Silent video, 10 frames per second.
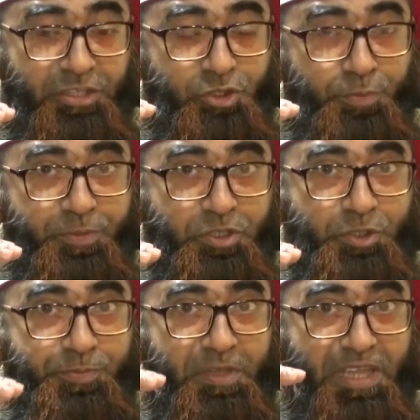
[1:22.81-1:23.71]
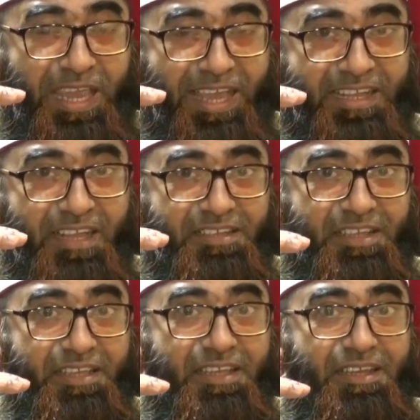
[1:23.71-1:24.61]
চুপি চুপি
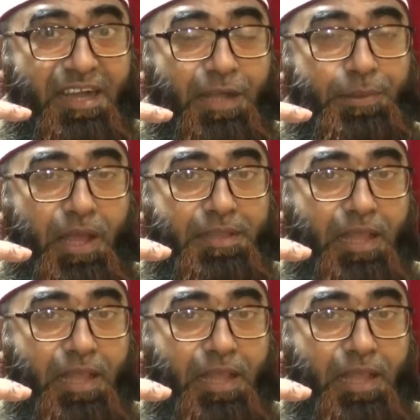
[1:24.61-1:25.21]
একাকি আল্লাহ